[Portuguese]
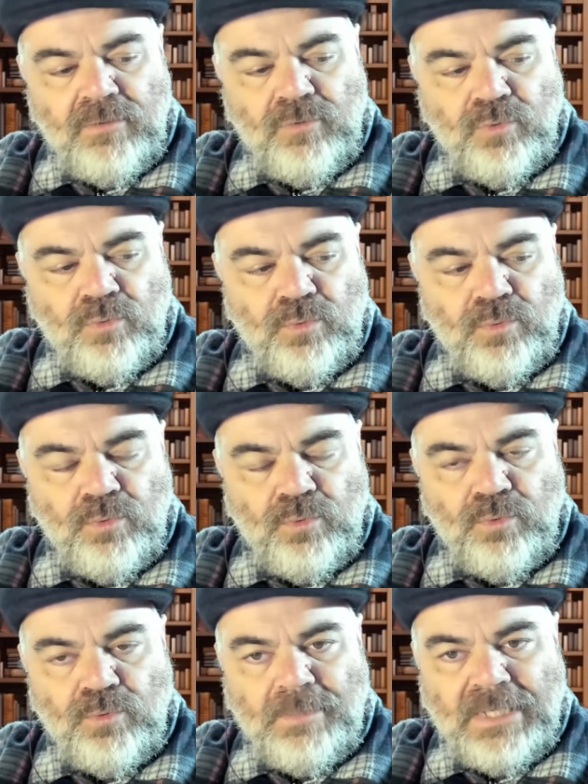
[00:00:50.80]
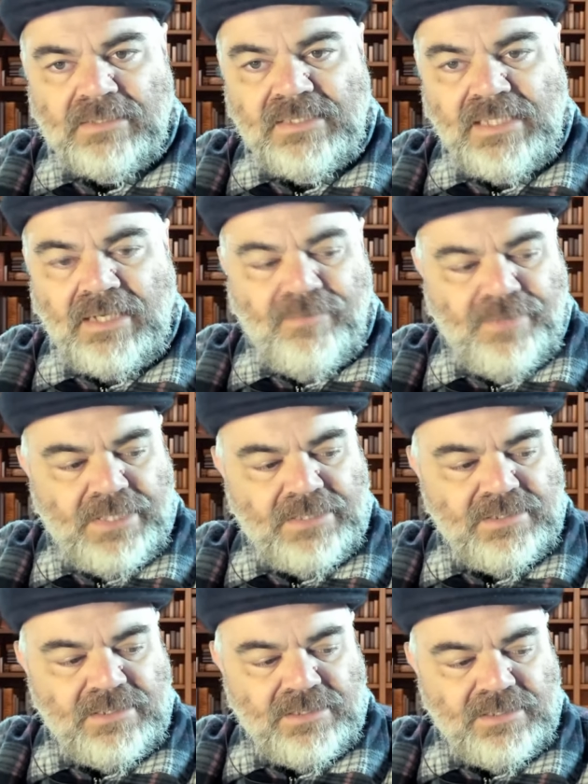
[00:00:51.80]
do, do, do Marçal é
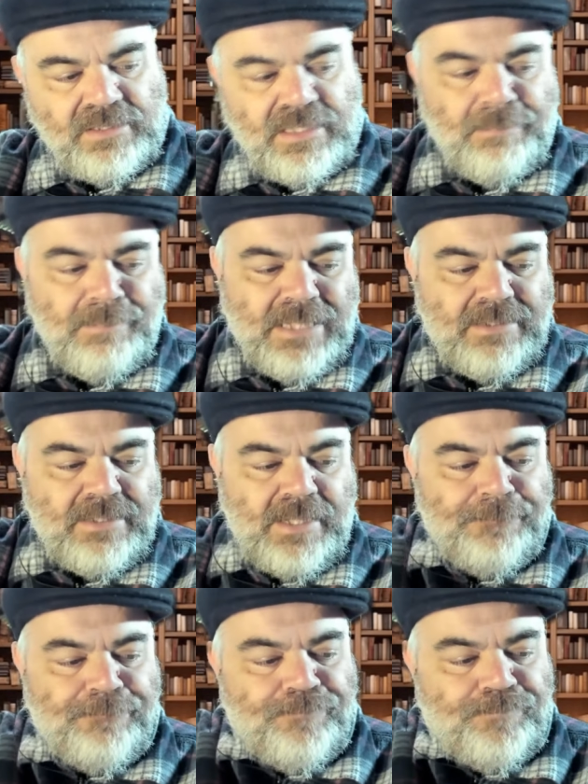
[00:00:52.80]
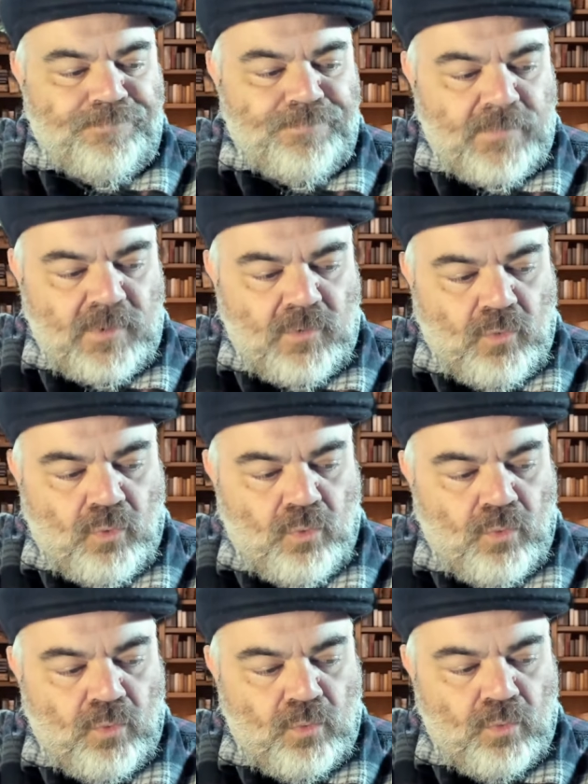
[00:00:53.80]
esse debater
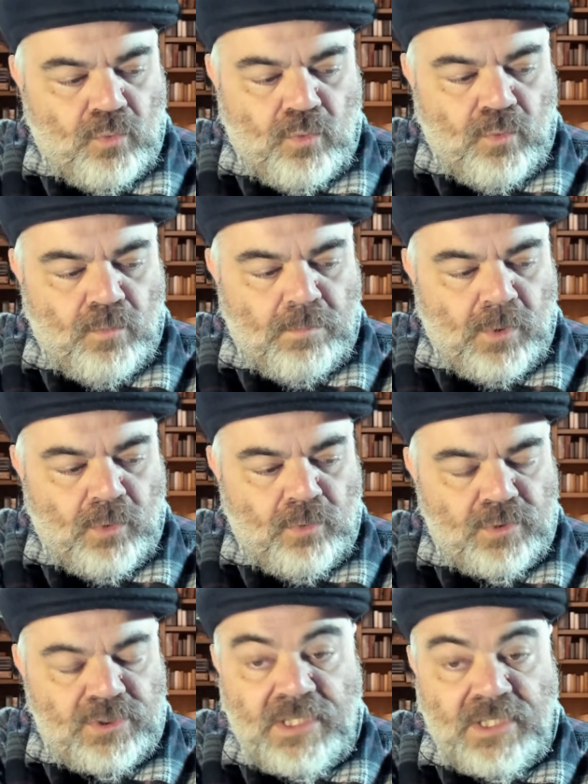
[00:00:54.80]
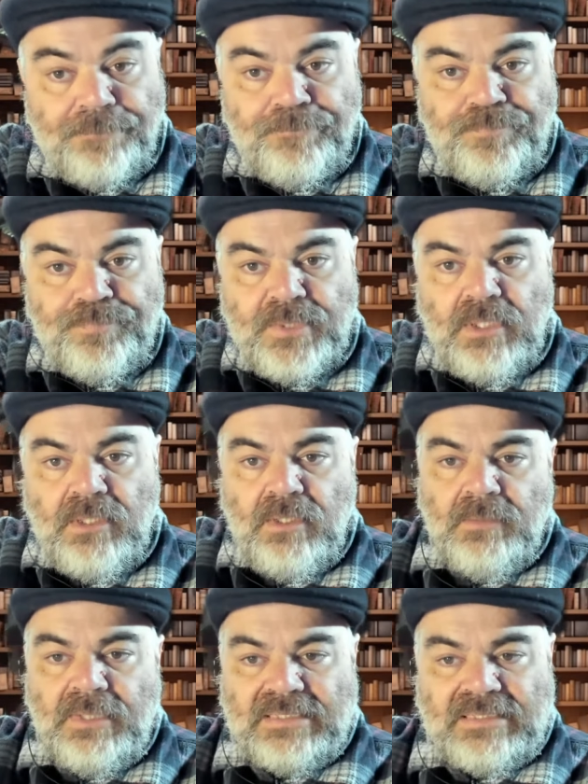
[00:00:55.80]
com, com Boulos, né?
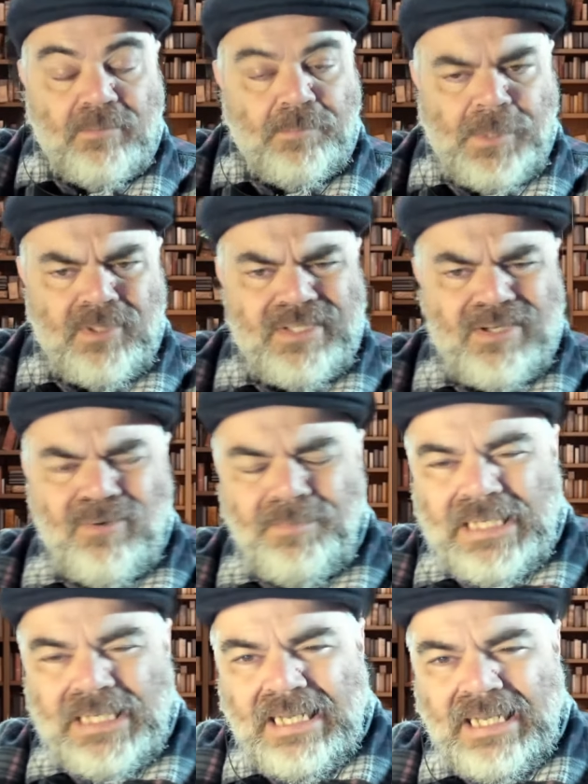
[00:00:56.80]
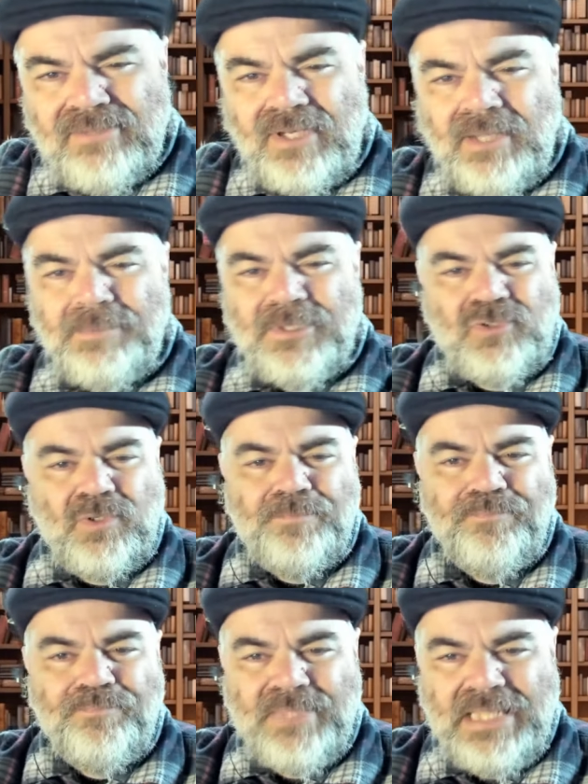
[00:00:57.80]
São Paulo tá complicado, né, pessoal?
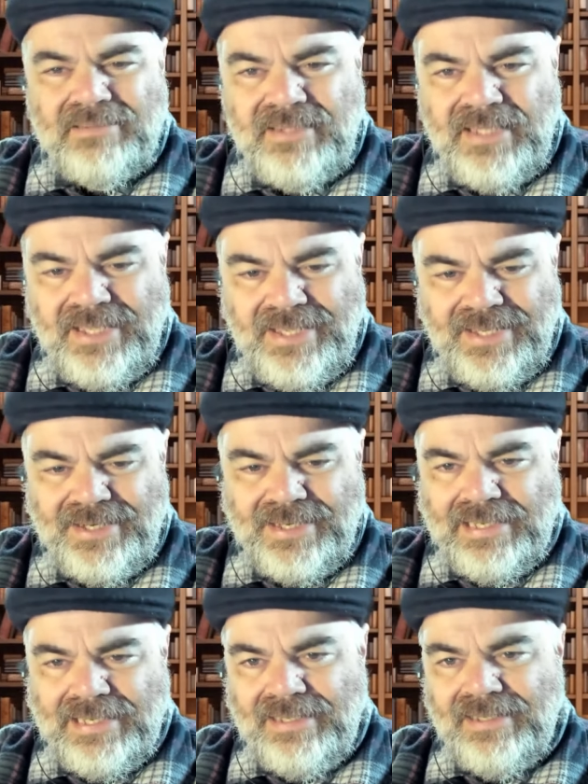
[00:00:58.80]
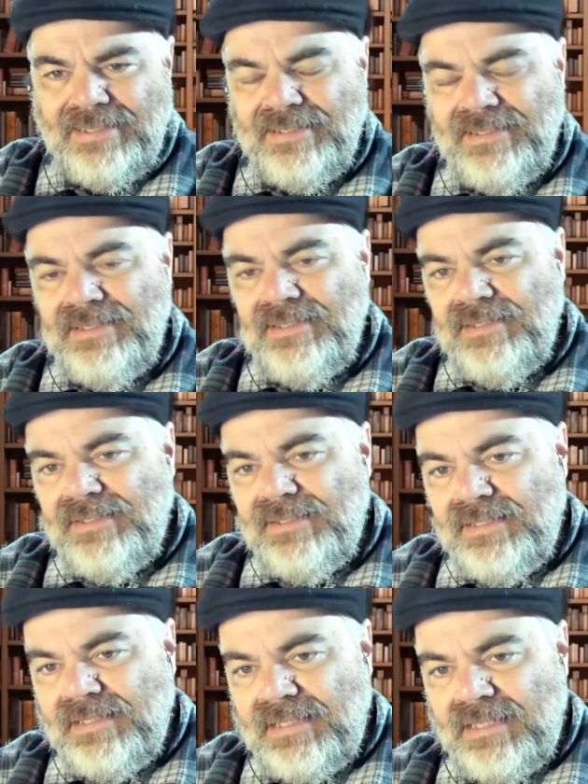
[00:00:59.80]
Da Atena,
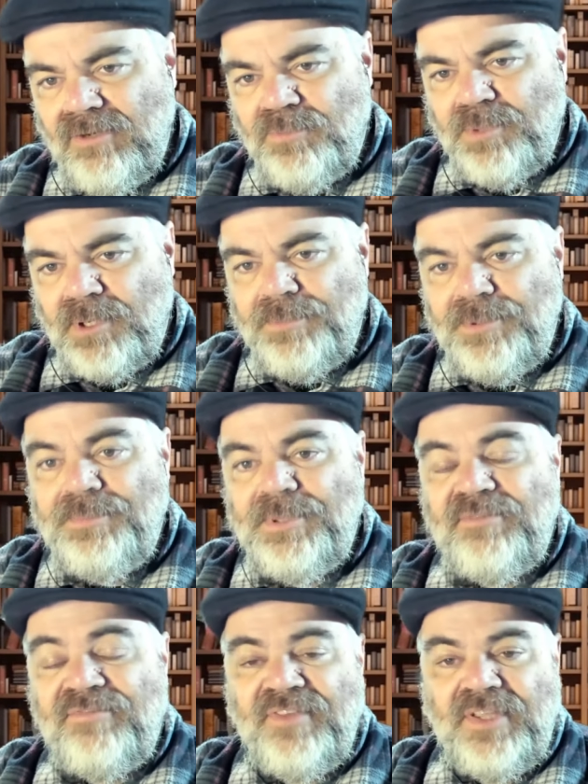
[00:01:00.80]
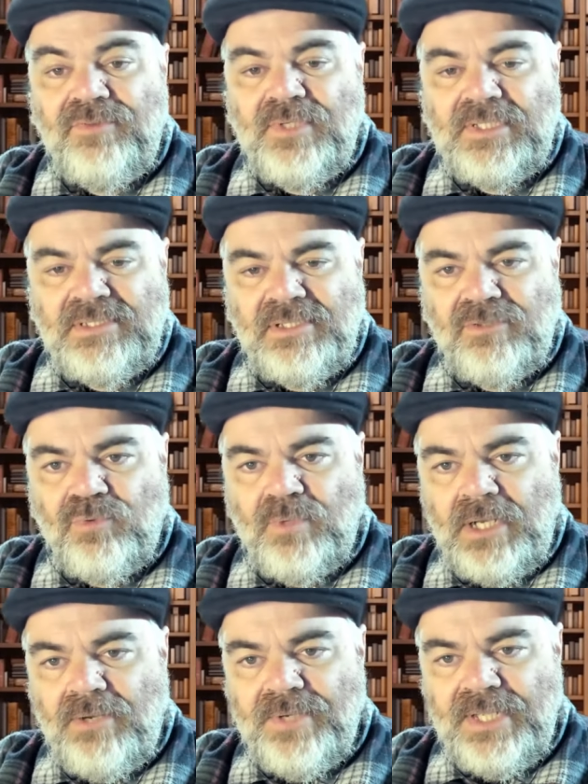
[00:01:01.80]
né? O próprio prefeito, esse
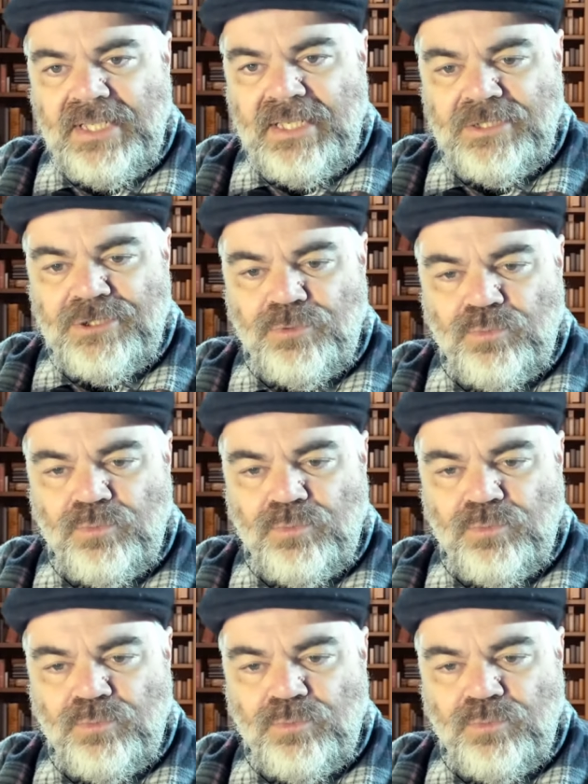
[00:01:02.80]
atual aí, que é de